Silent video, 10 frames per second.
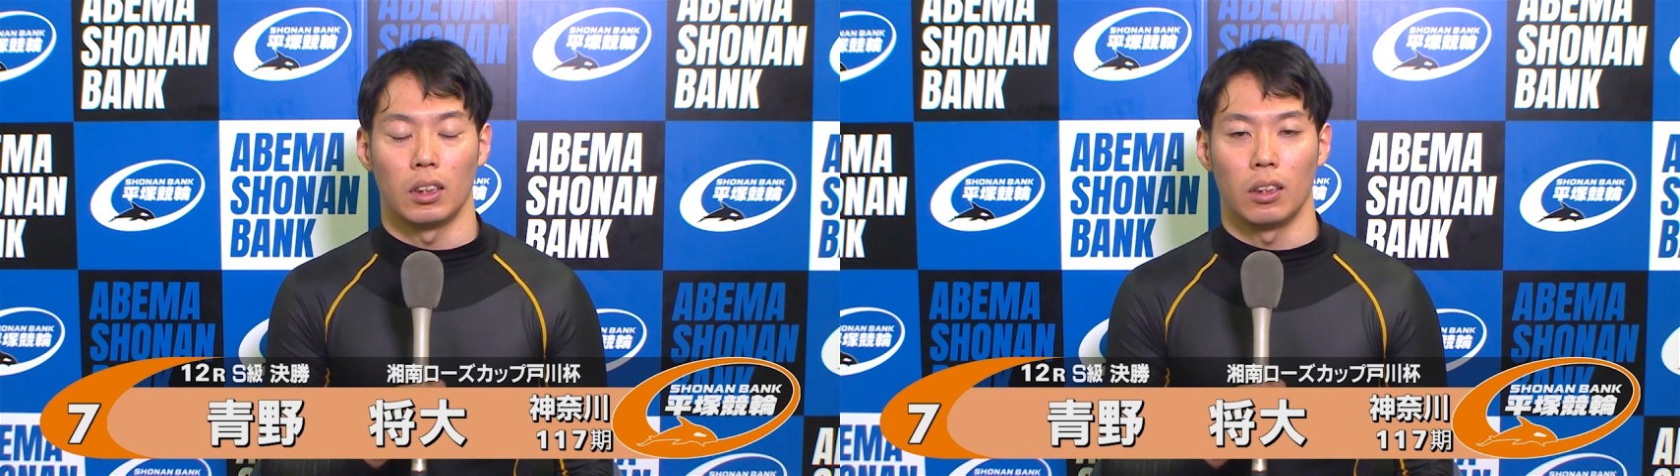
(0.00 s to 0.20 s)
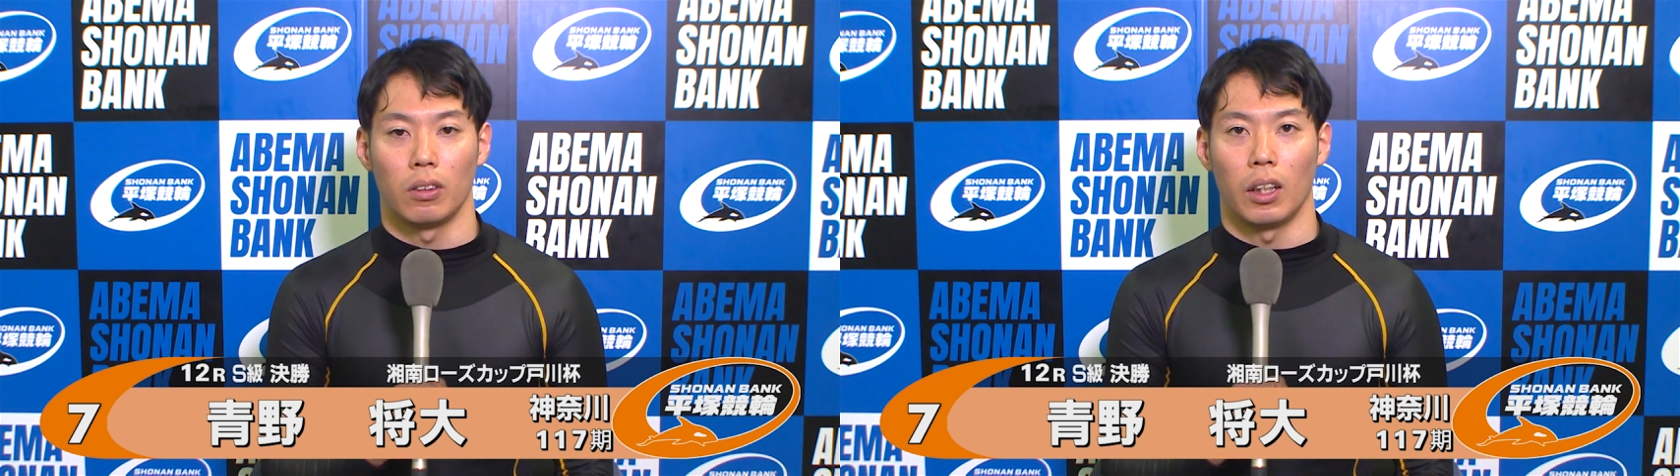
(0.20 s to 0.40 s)

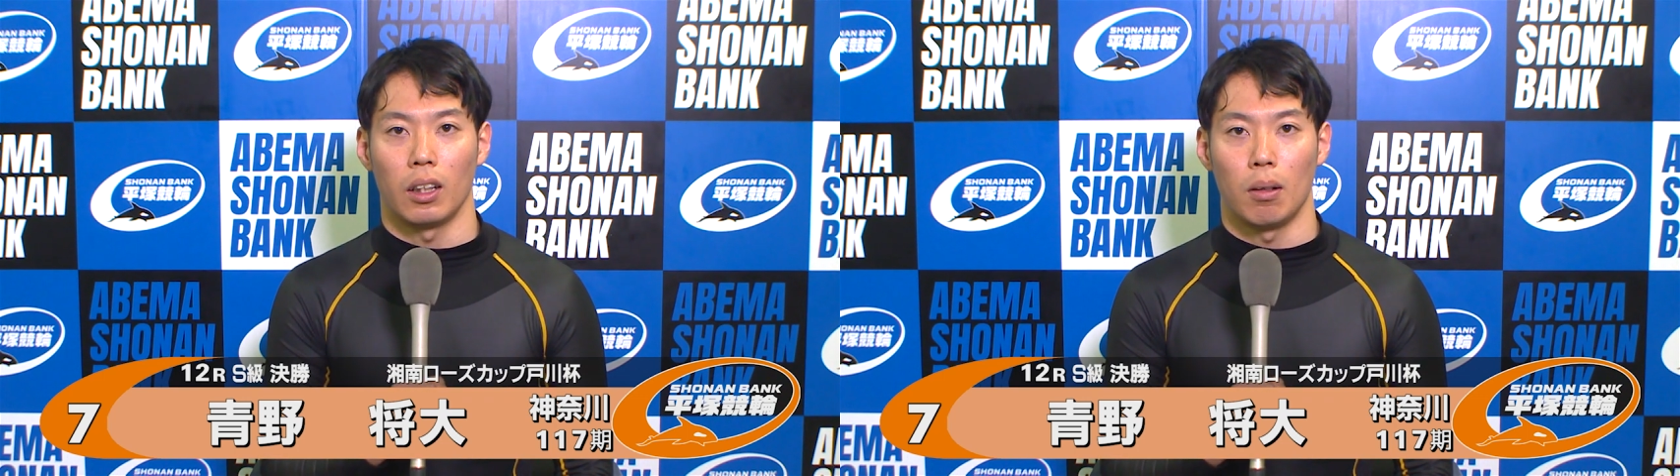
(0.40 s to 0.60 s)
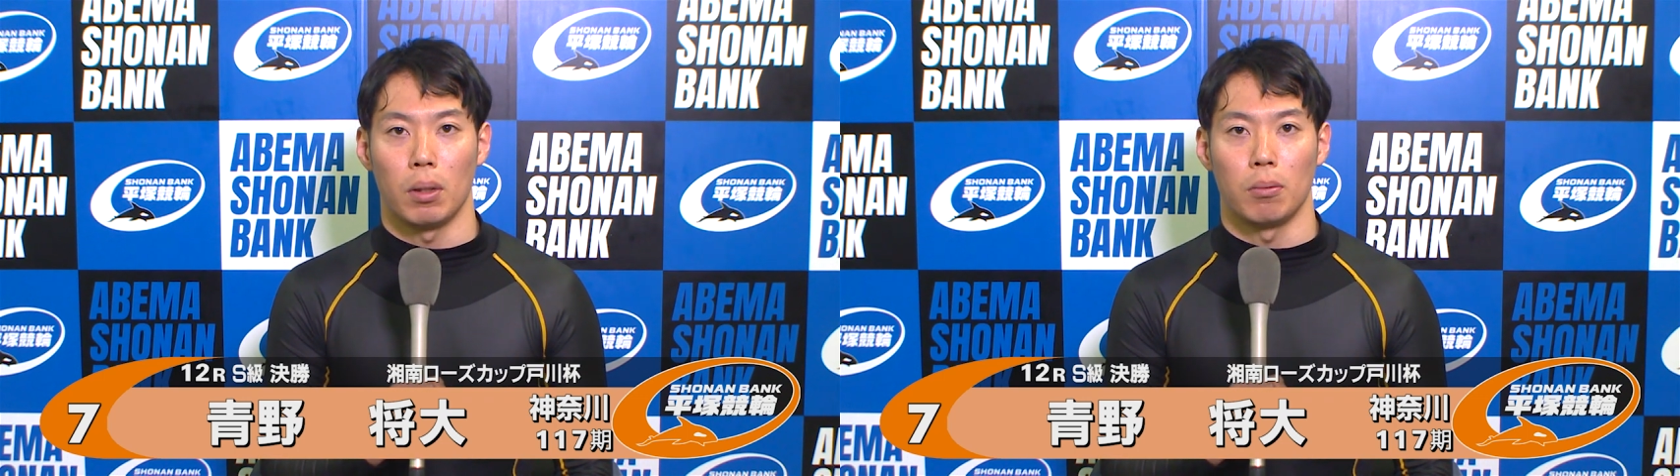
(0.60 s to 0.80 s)
全力で
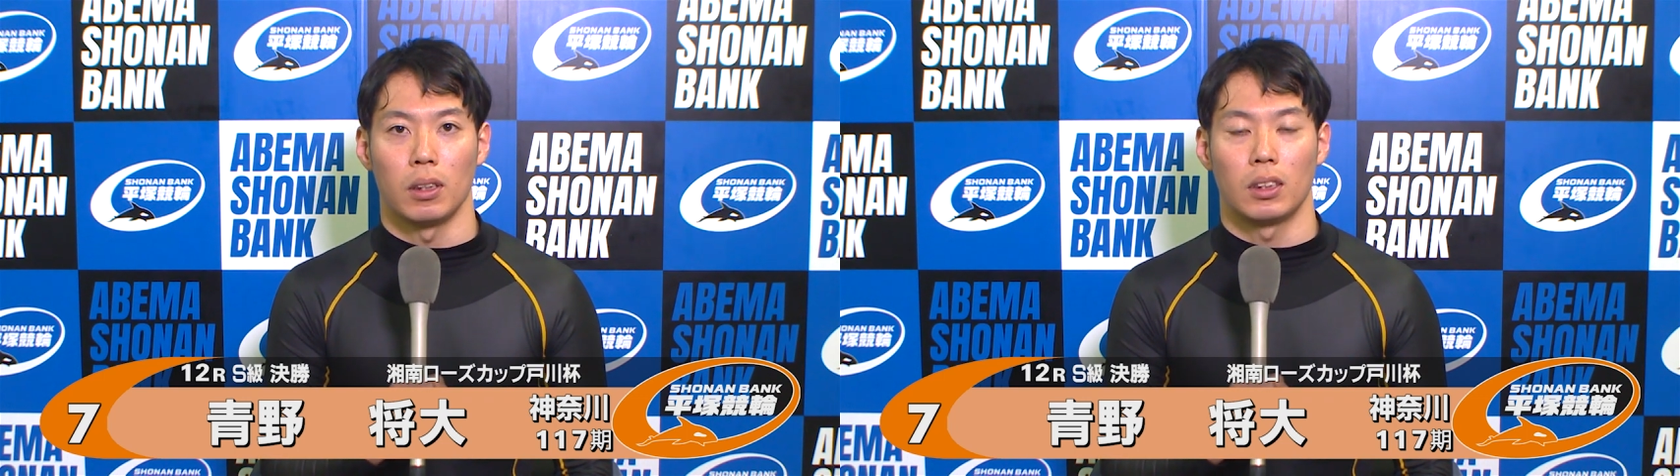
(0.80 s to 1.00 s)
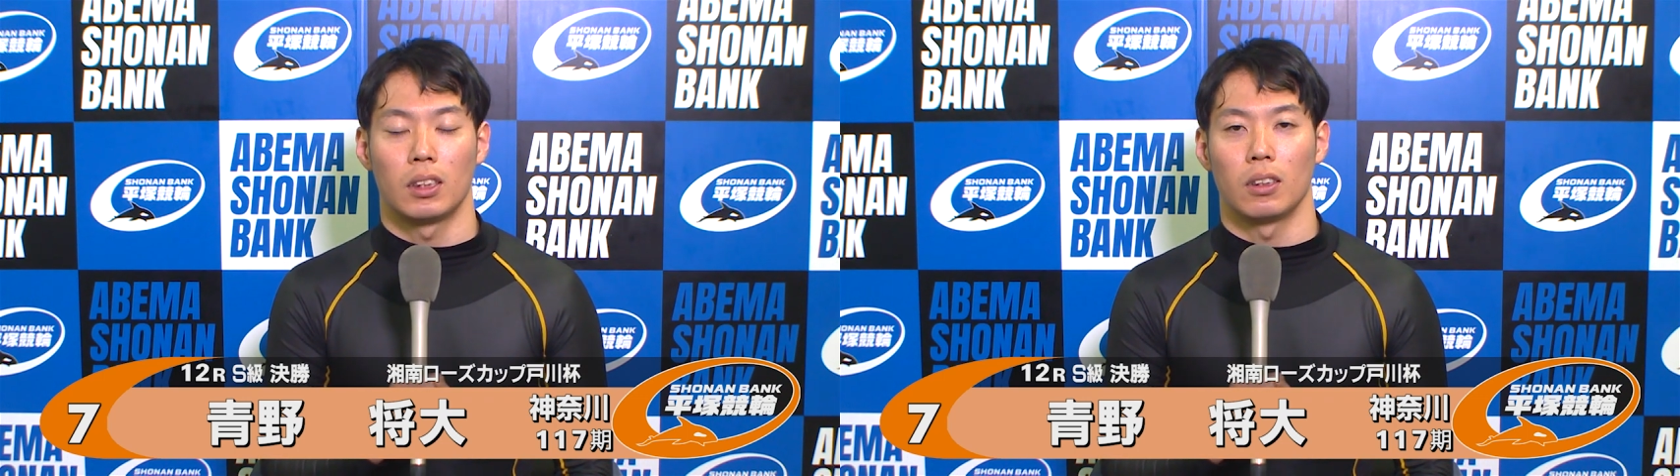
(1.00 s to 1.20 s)
頑張り
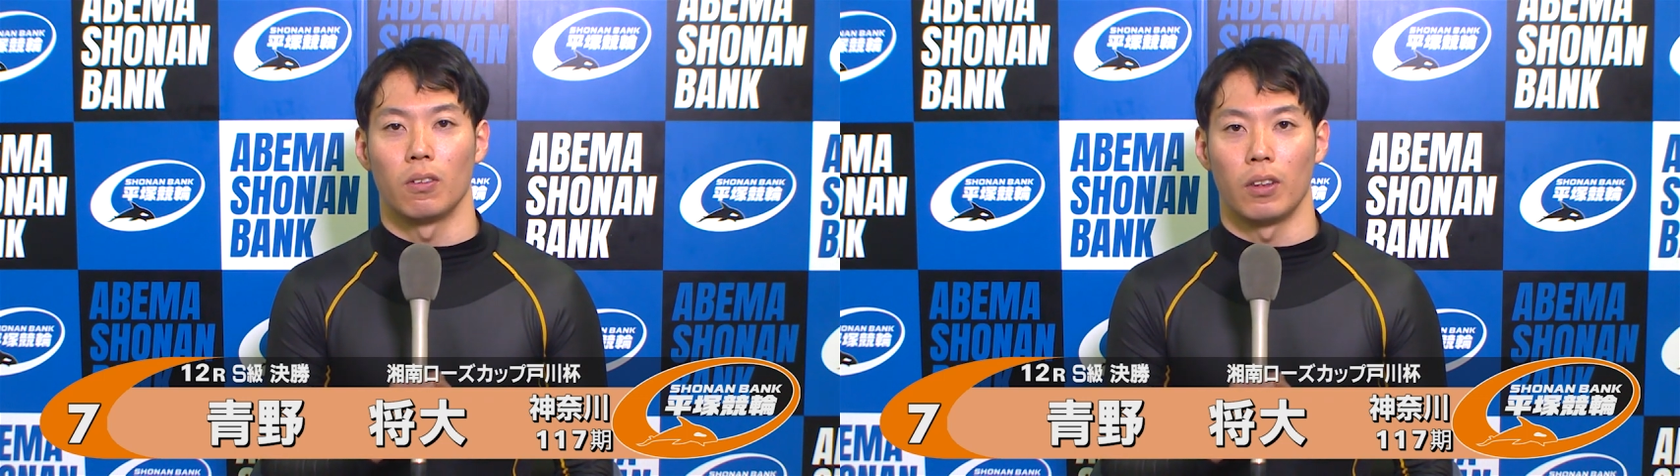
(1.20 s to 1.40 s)
ます。